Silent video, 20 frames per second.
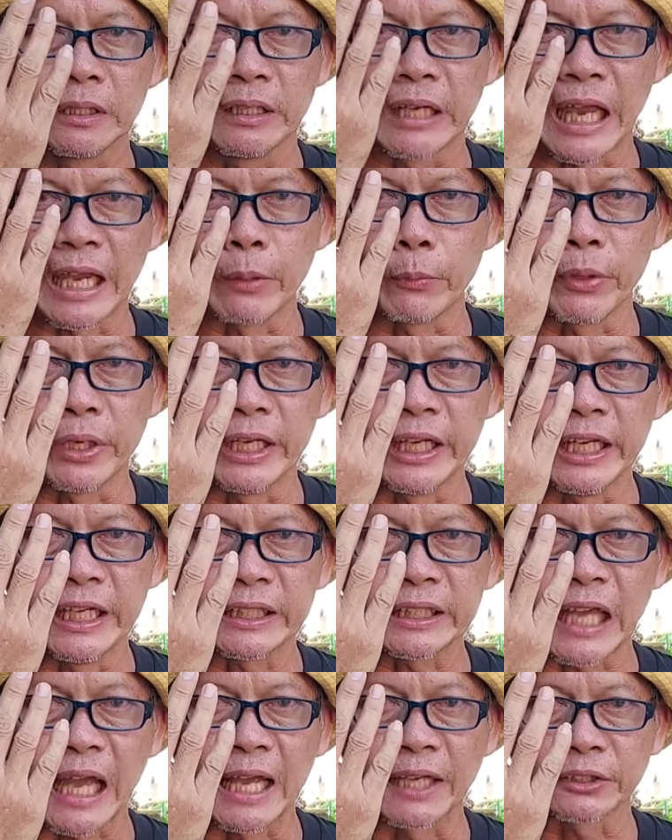ในวันนี้
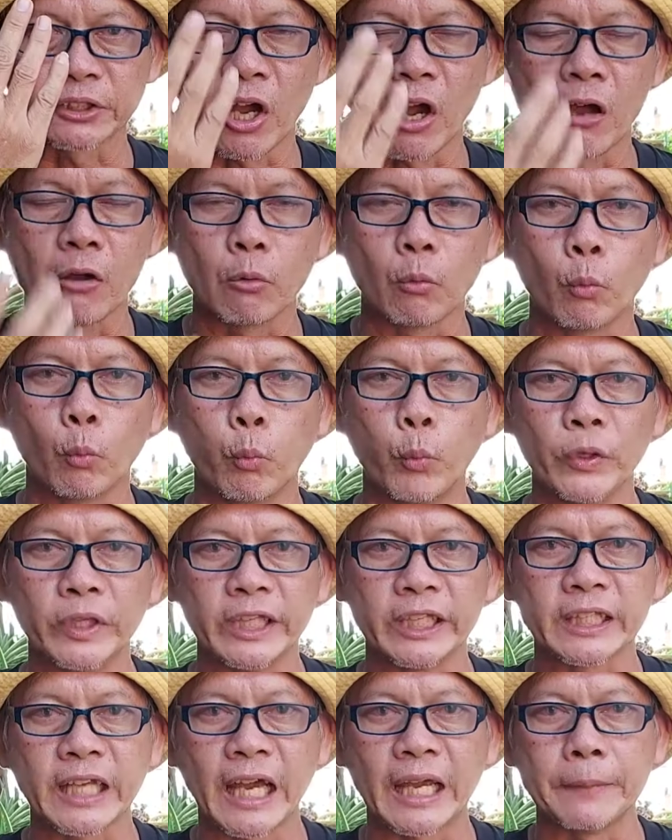ทางช่องวิ
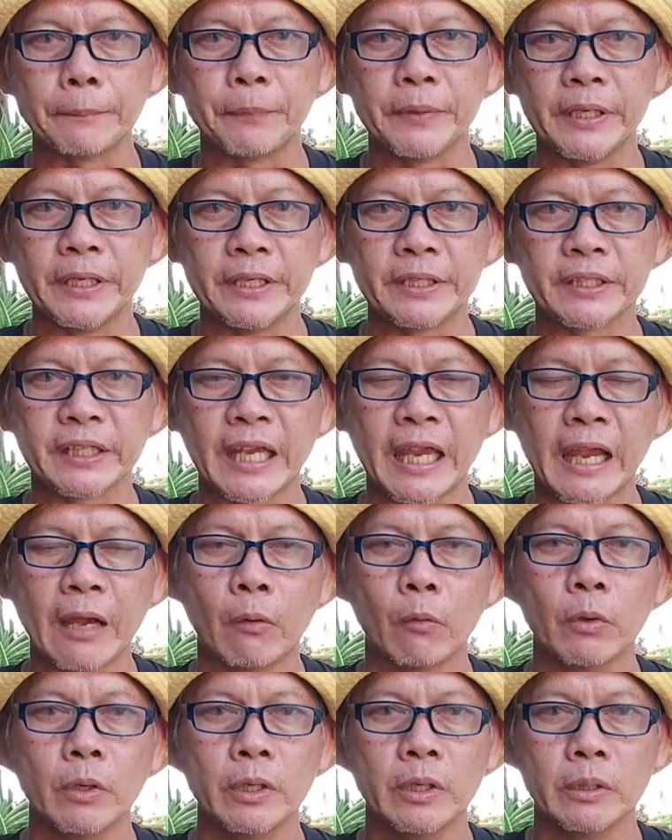ถีไทยพีชแนล